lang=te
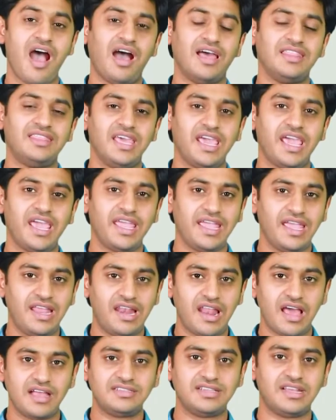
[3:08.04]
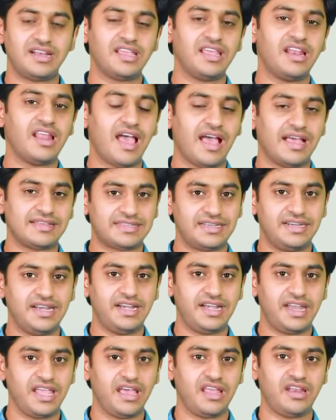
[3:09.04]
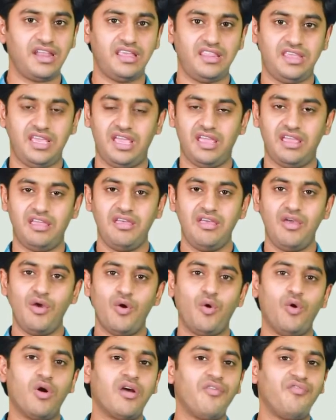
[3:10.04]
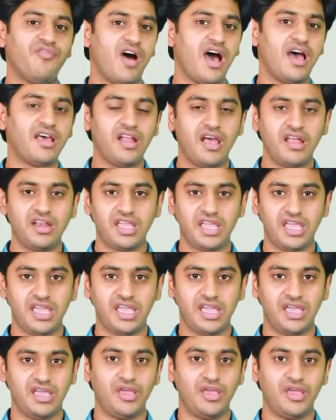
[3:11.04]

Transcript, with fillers: అదే ఇలా జరిగిన అసిడిటీ అనేది ఒక వారానికి